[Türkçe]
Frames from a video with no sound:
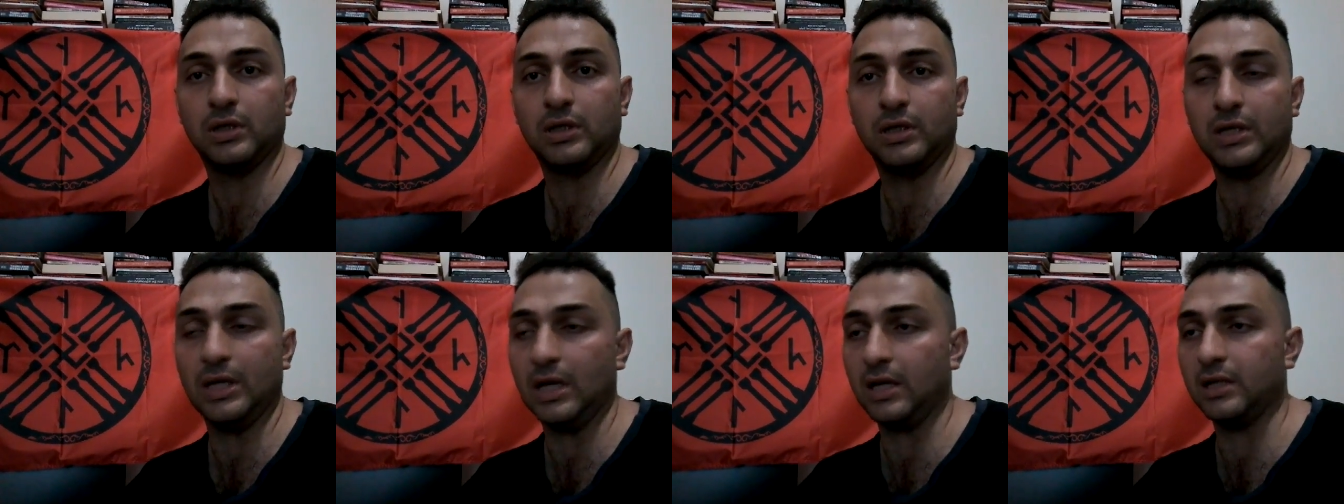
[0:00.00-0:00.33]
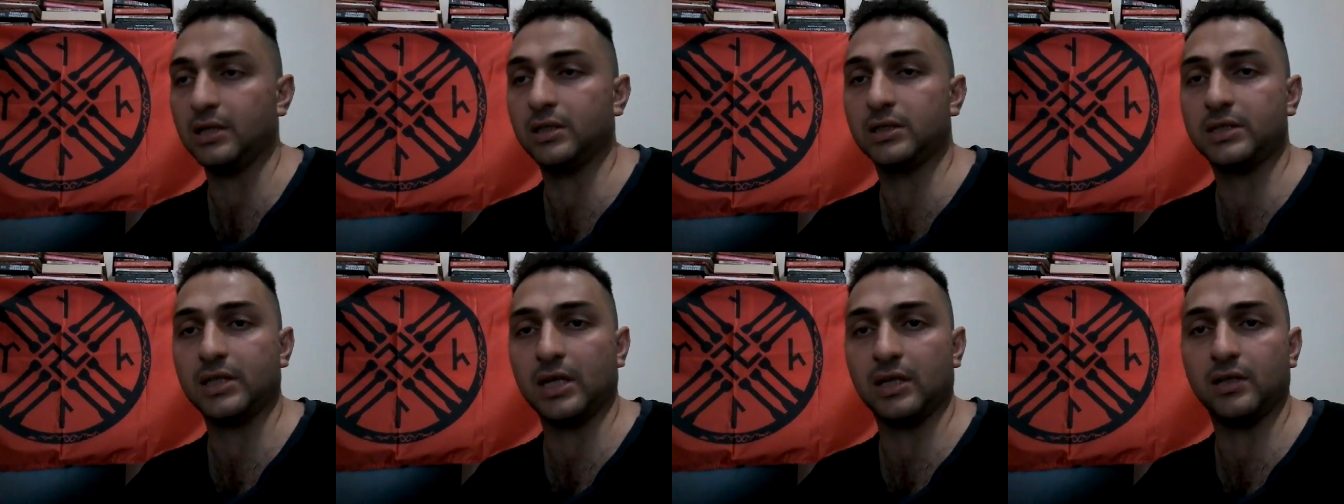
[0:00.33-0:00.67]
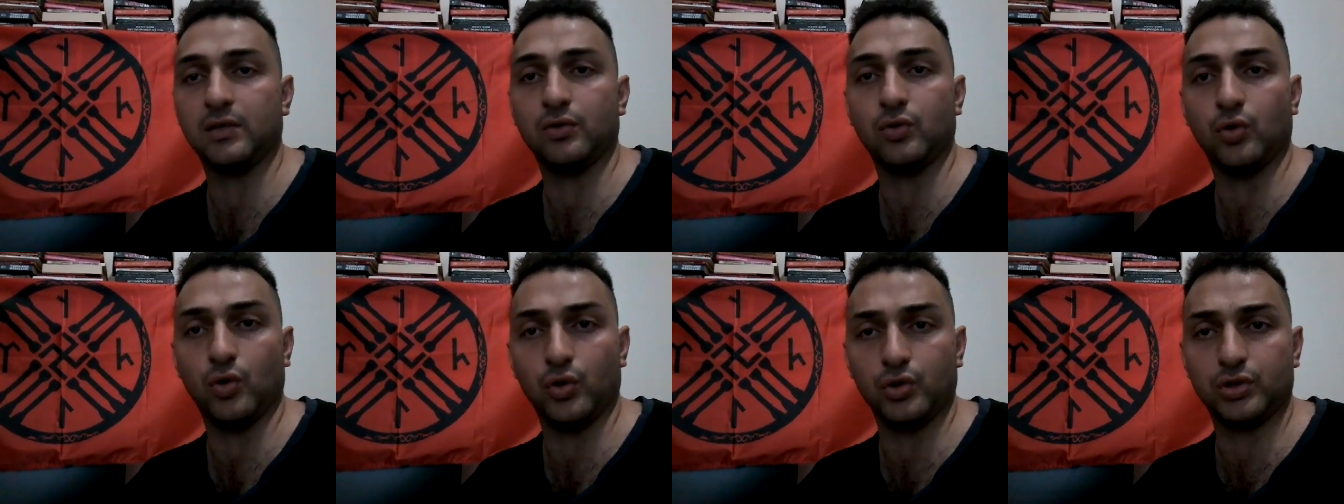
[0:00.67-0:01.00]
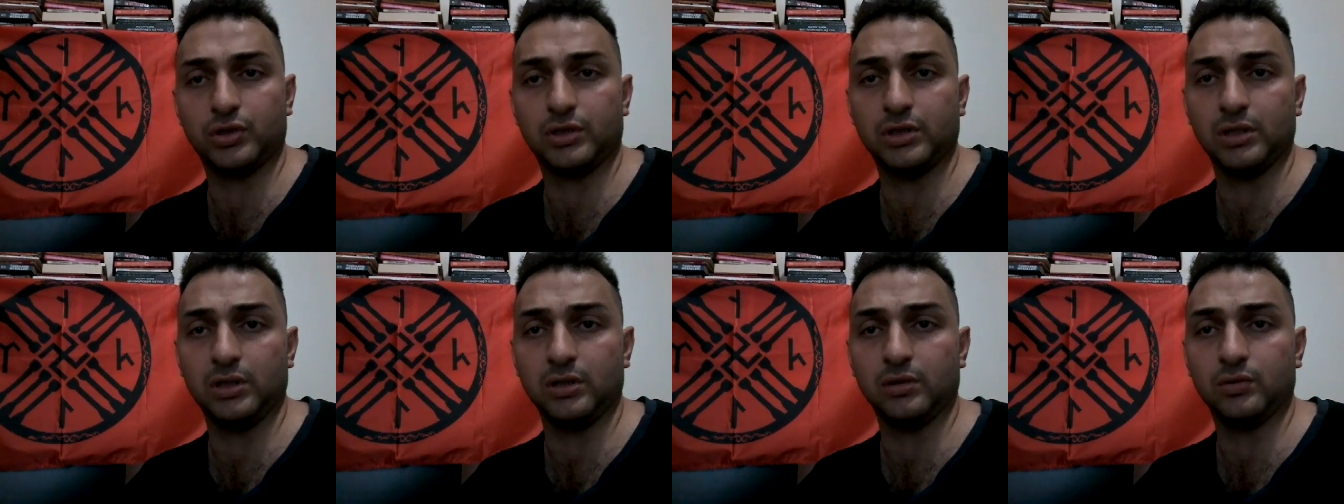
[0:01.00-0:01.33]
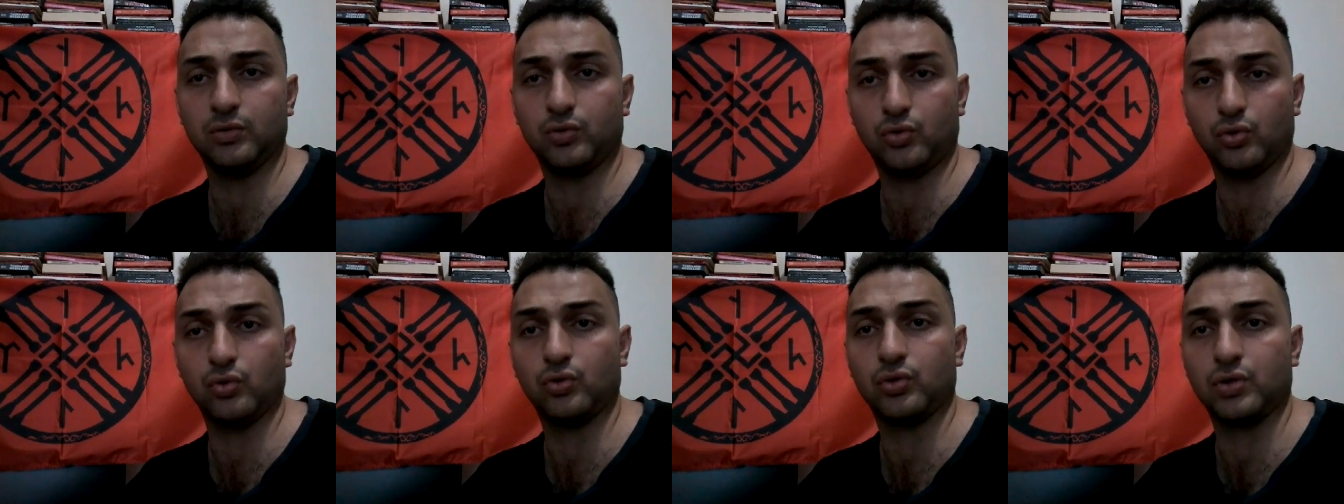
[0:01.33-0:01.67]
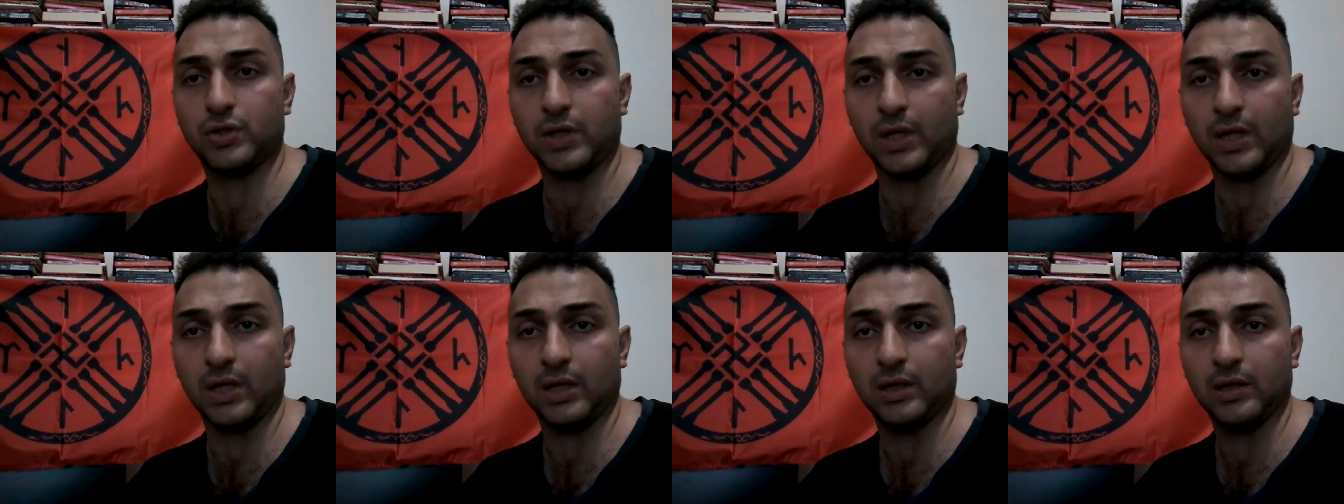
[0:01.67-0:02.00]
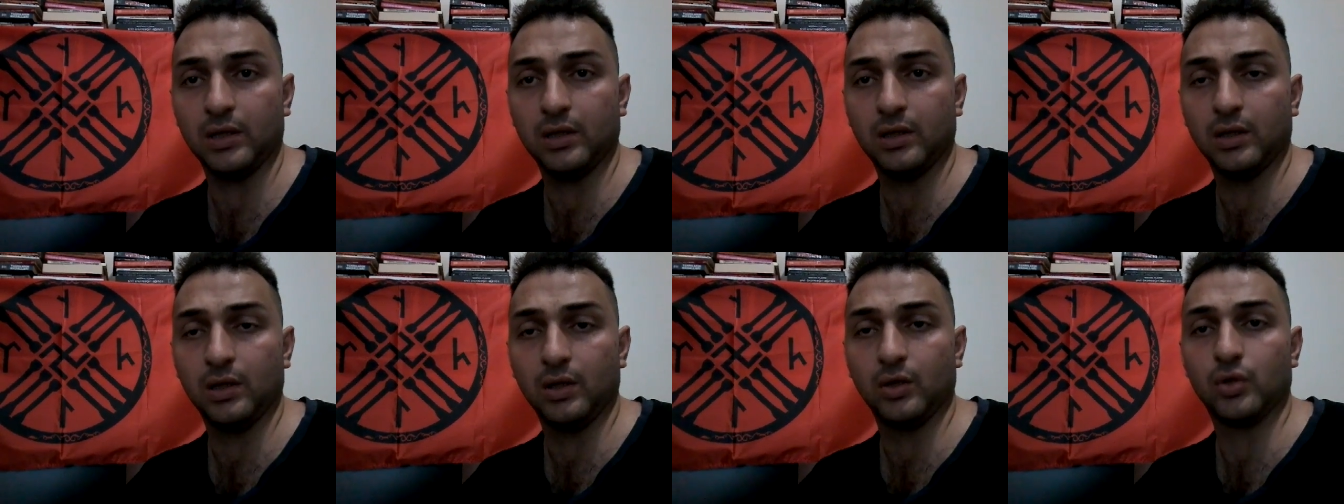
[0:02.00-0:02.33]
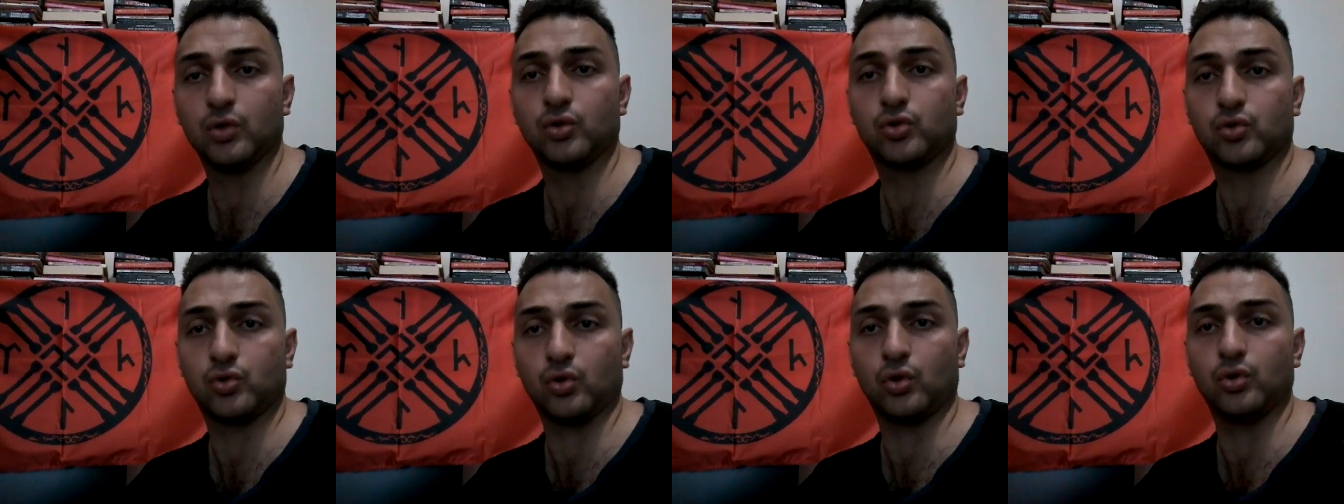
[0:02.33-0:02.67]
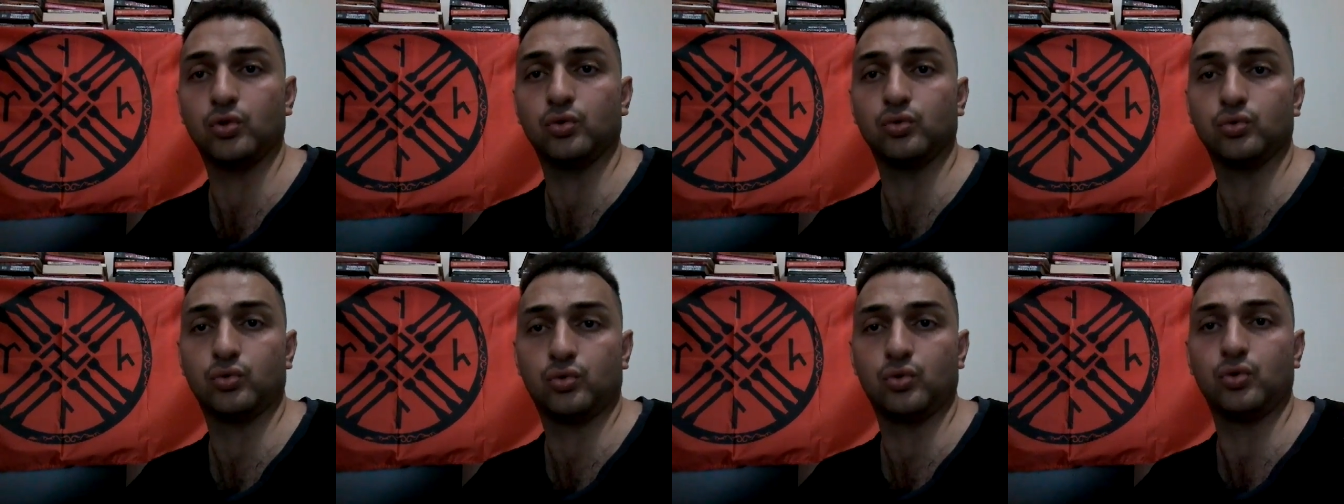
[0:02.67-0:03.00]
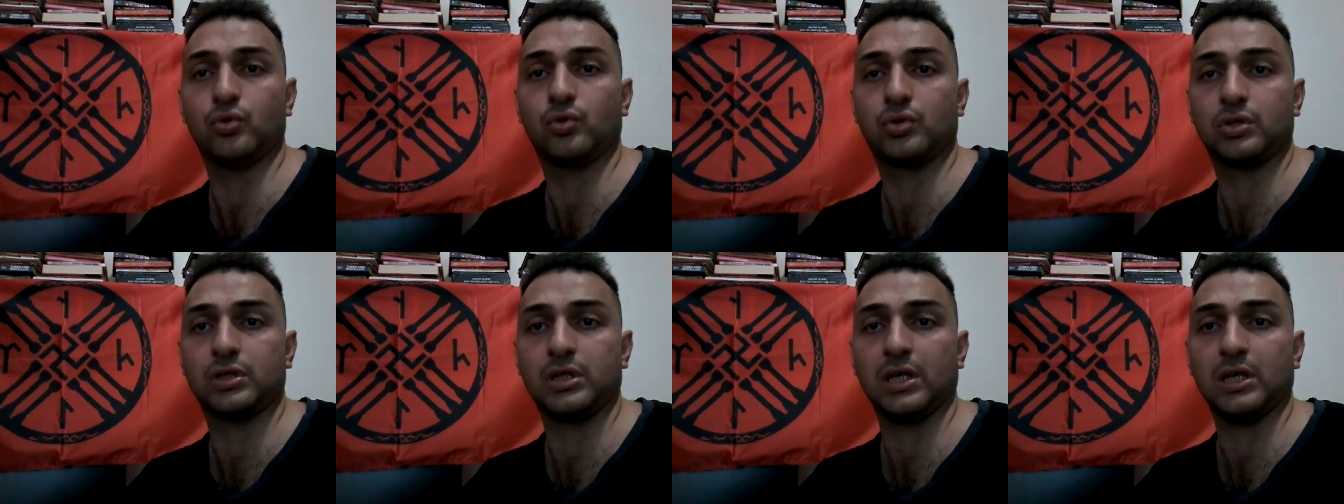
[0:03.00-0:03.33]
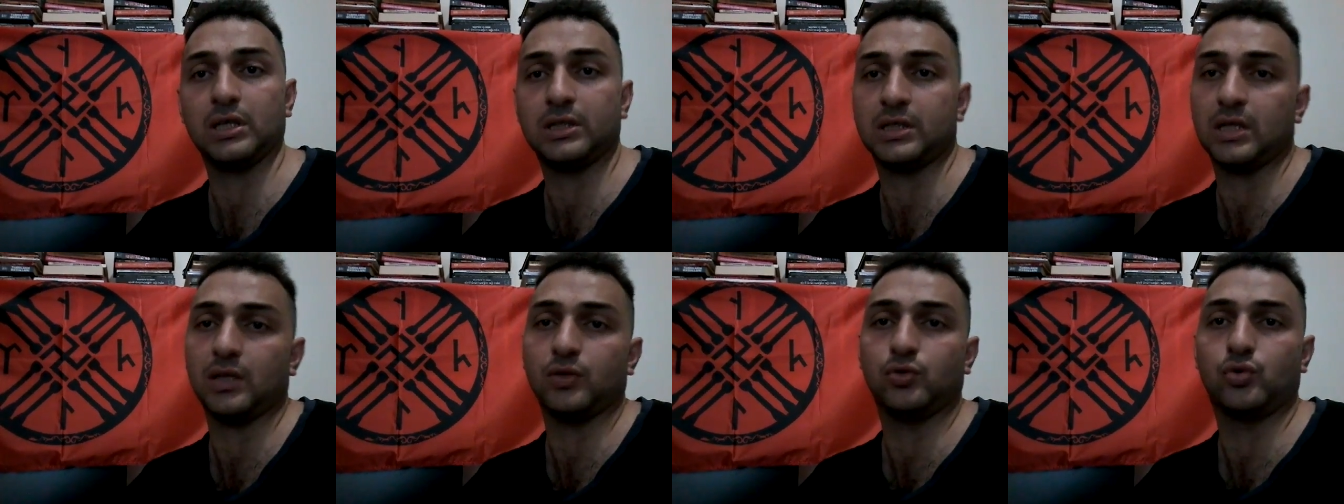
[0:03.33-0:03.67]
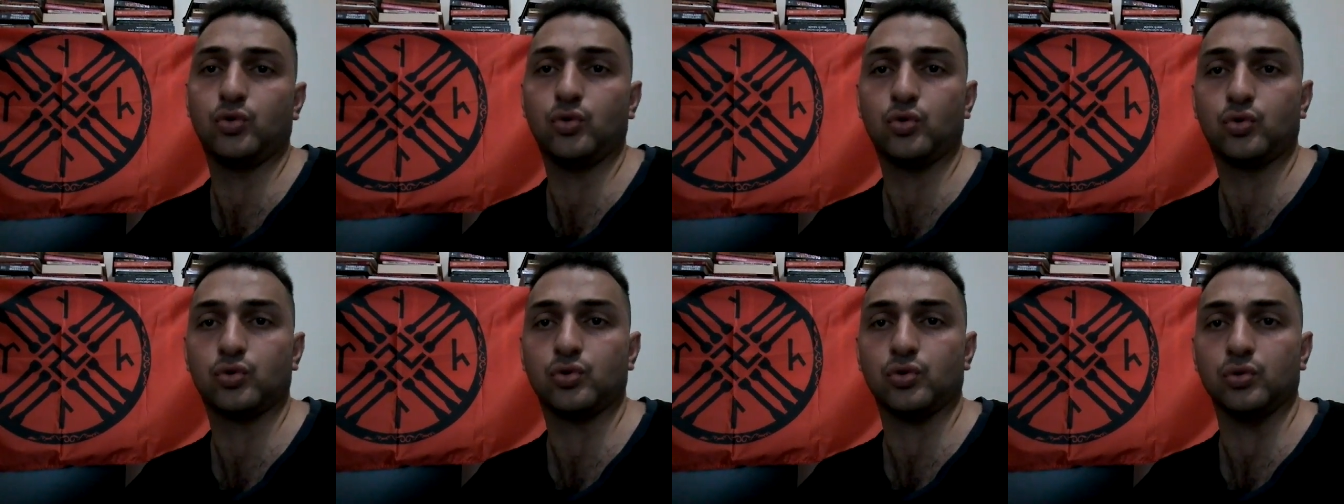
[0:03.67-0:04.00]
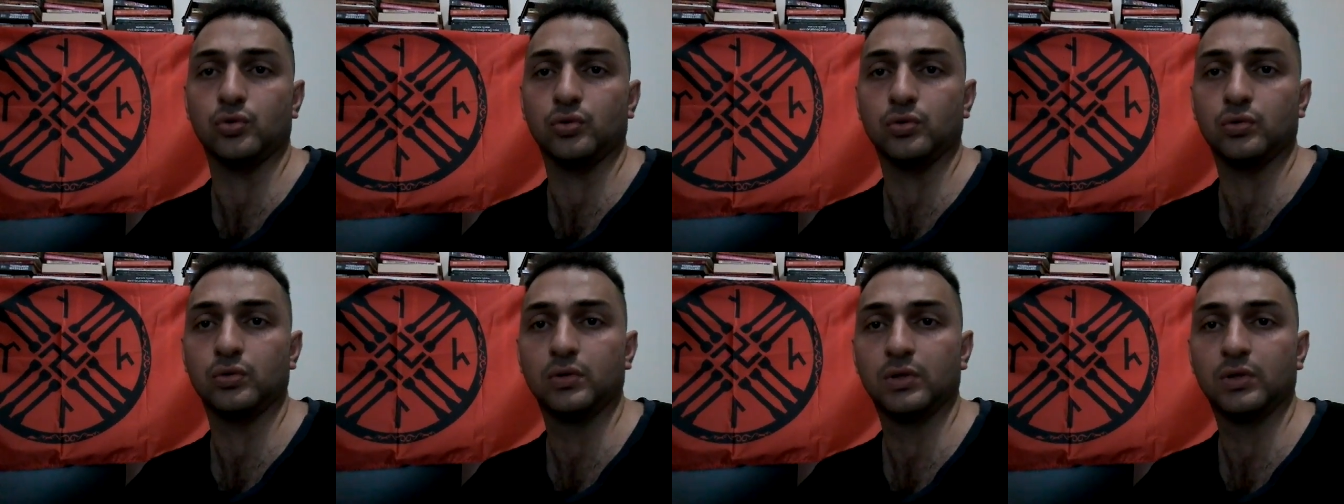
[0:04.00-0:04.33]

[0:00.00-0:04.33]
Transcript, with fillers: Yani senin öz dilin Türkse, soyun Türkse sen Türksün.